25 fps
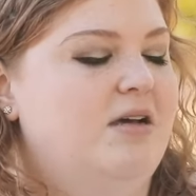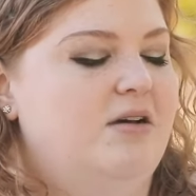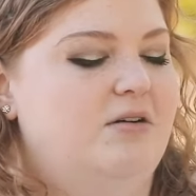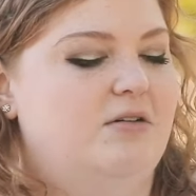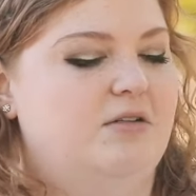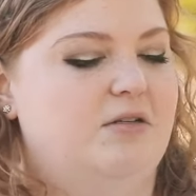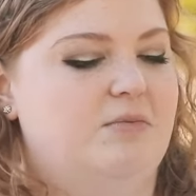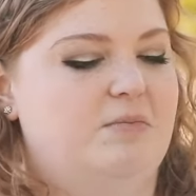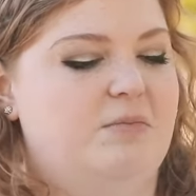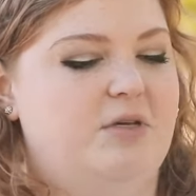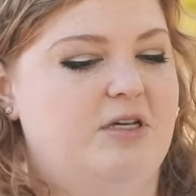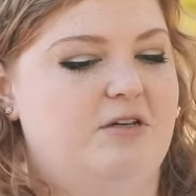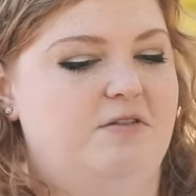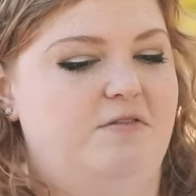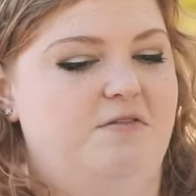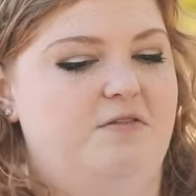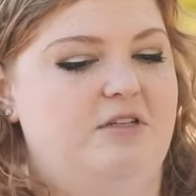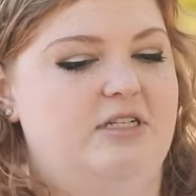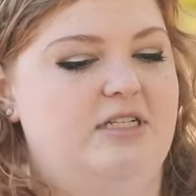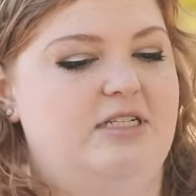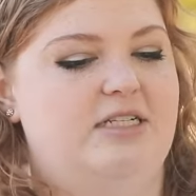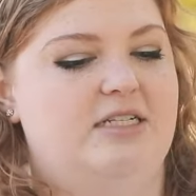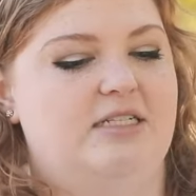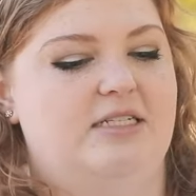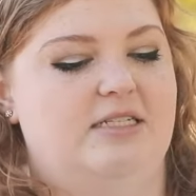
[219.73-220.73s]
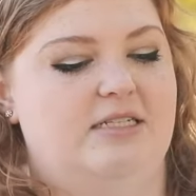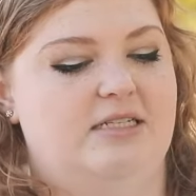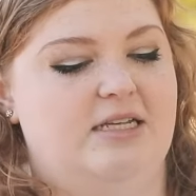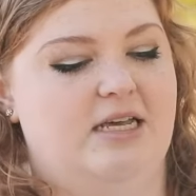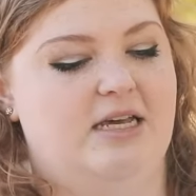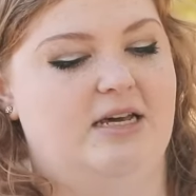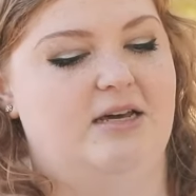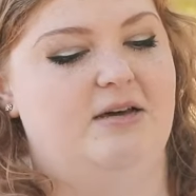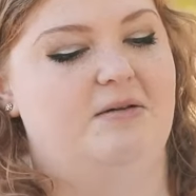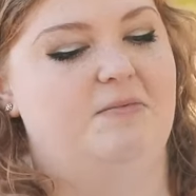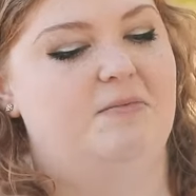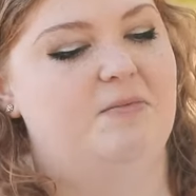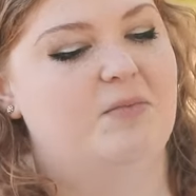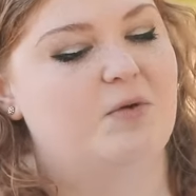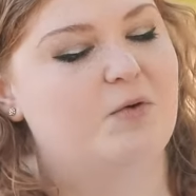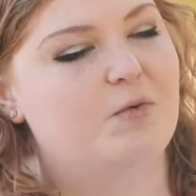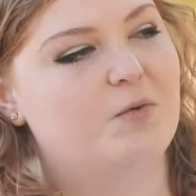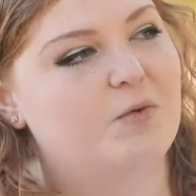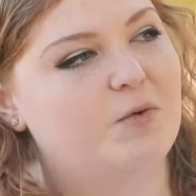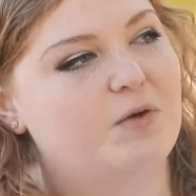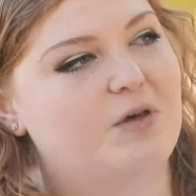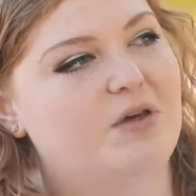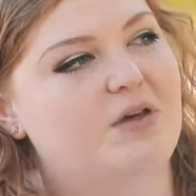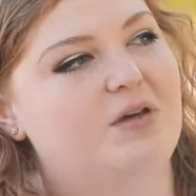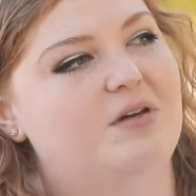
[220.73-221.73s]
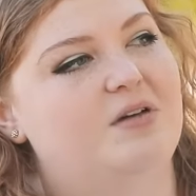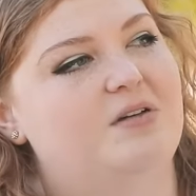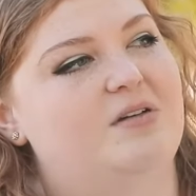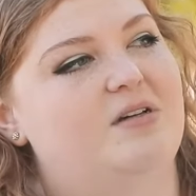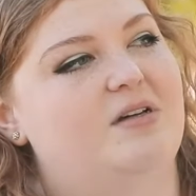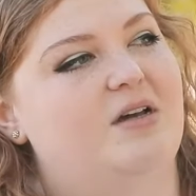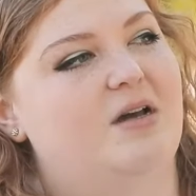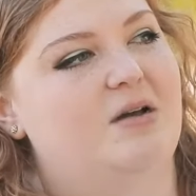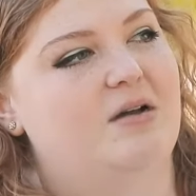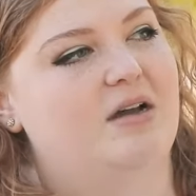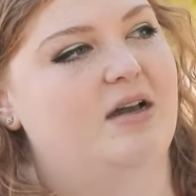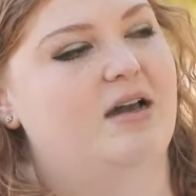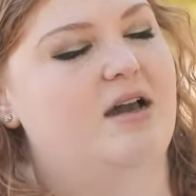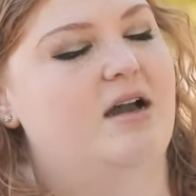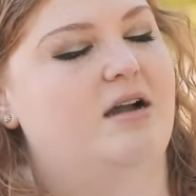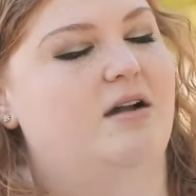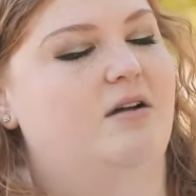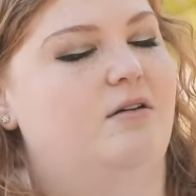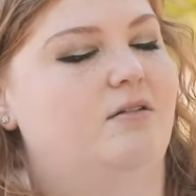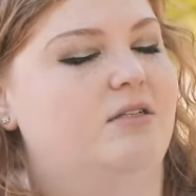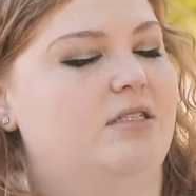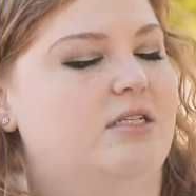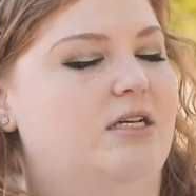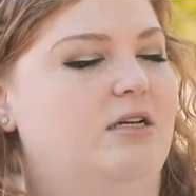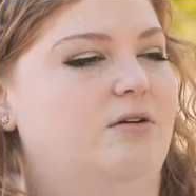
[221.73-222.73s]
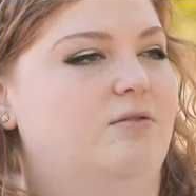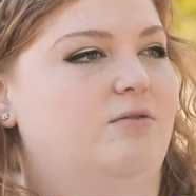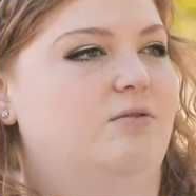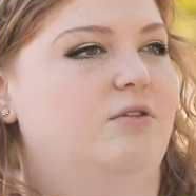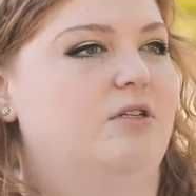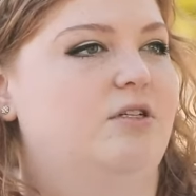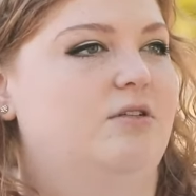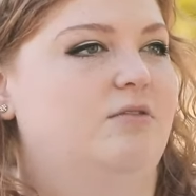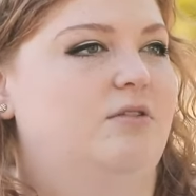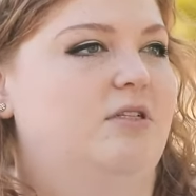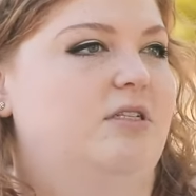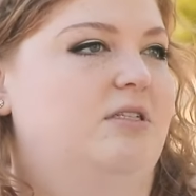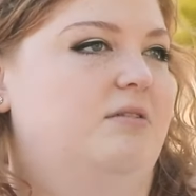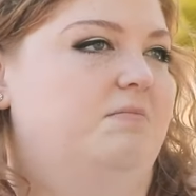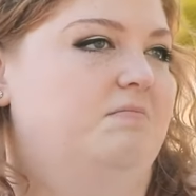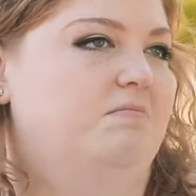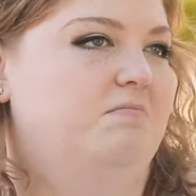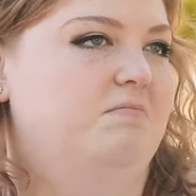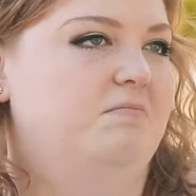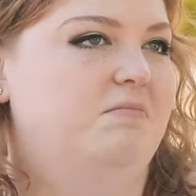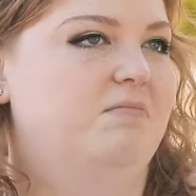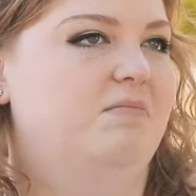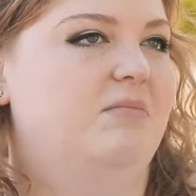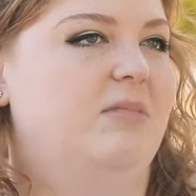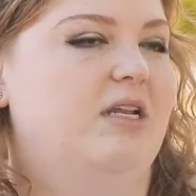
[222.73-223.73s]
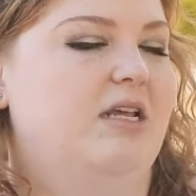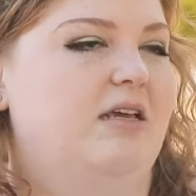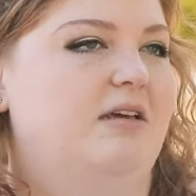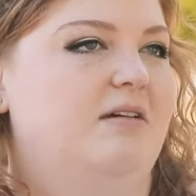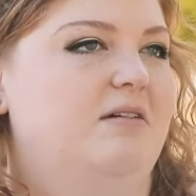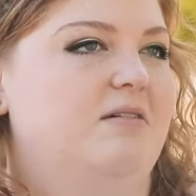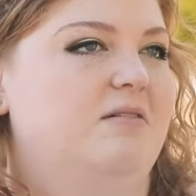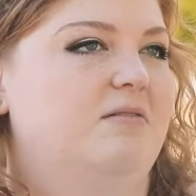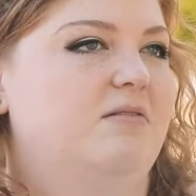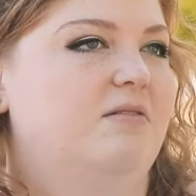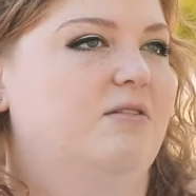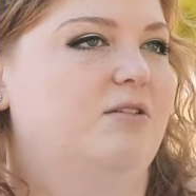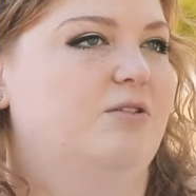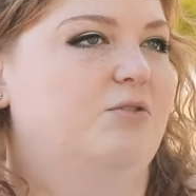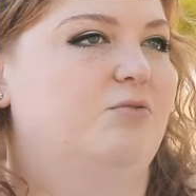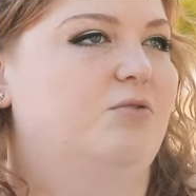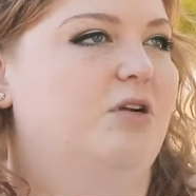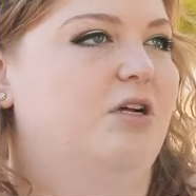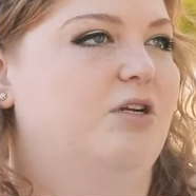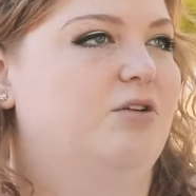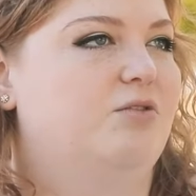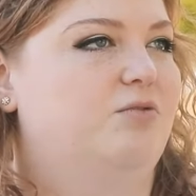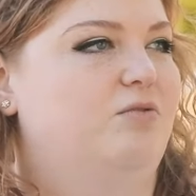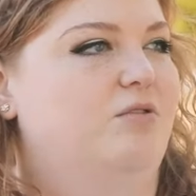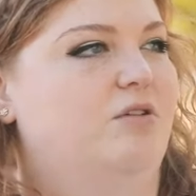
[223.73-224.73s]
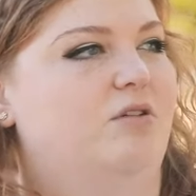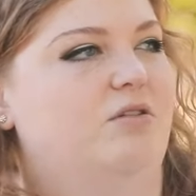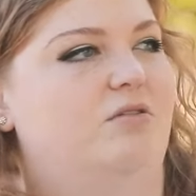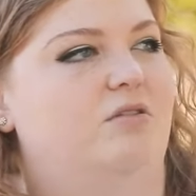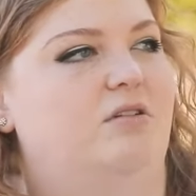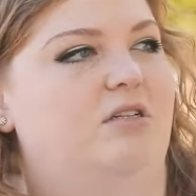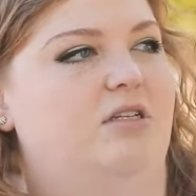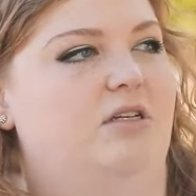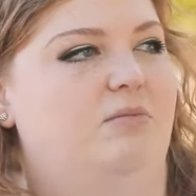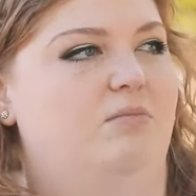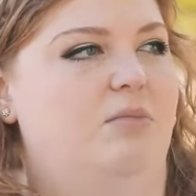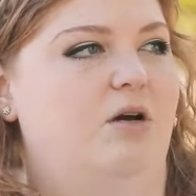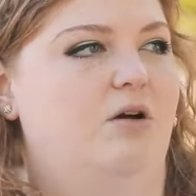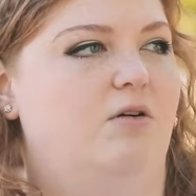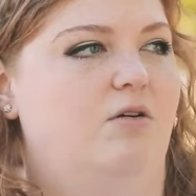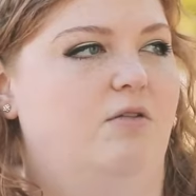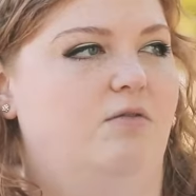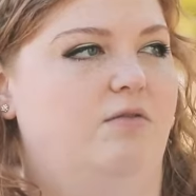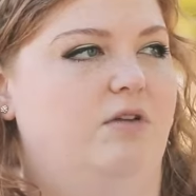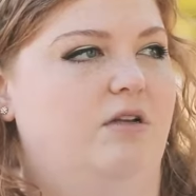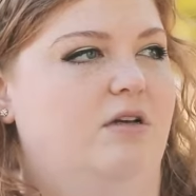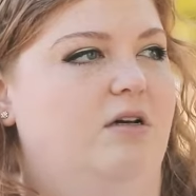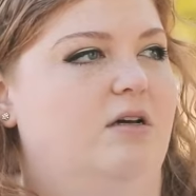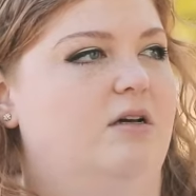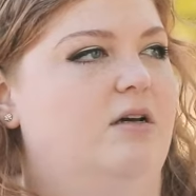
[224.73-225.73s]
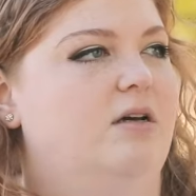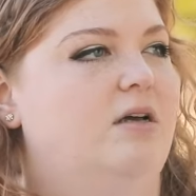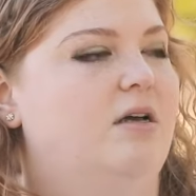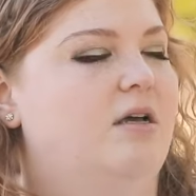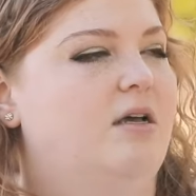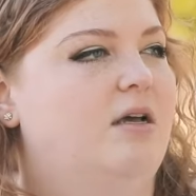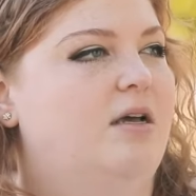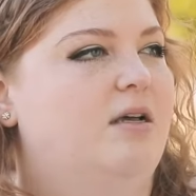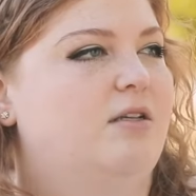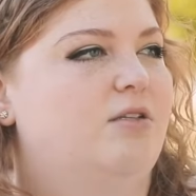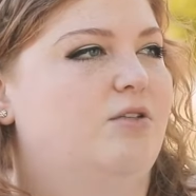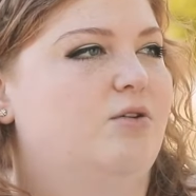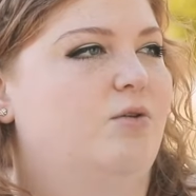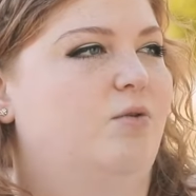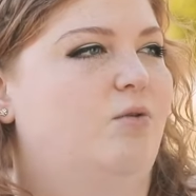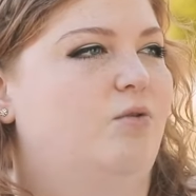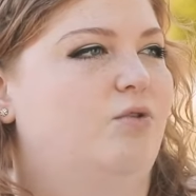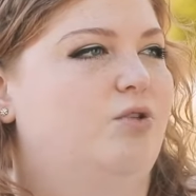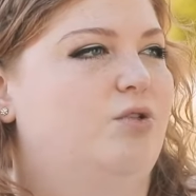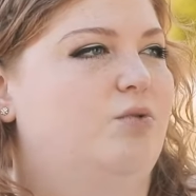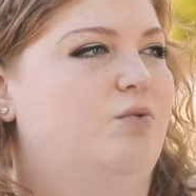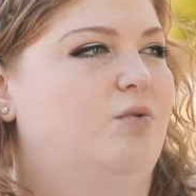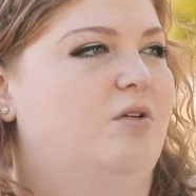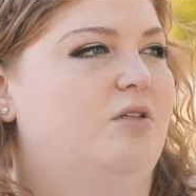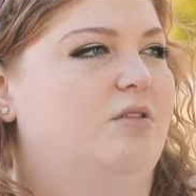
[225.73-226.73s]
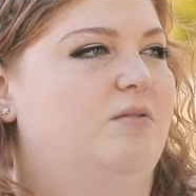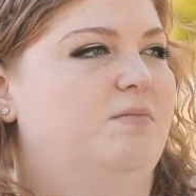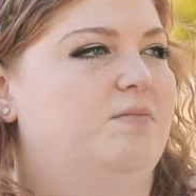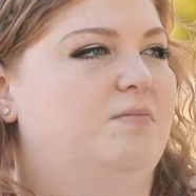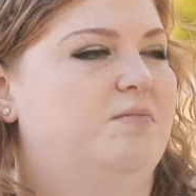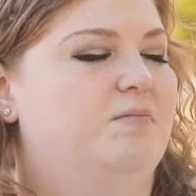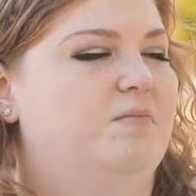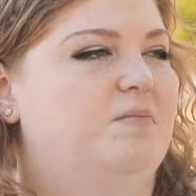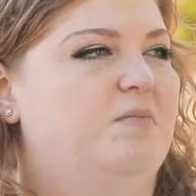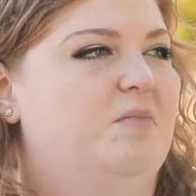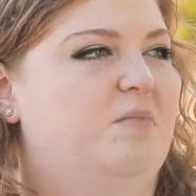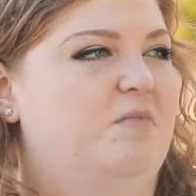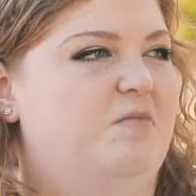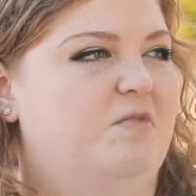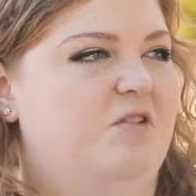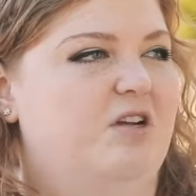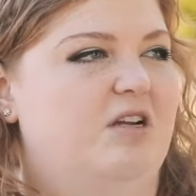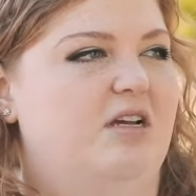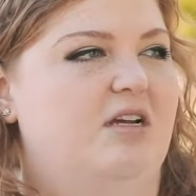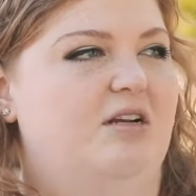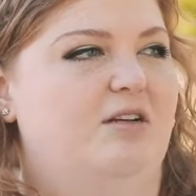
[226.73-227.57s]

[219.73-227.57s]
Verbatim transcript: Und mir gefiel das sehr ruhige an Krakau sehr gut. Und Nähe zur Natur und eben auch wieder zur Hochschule. Das war da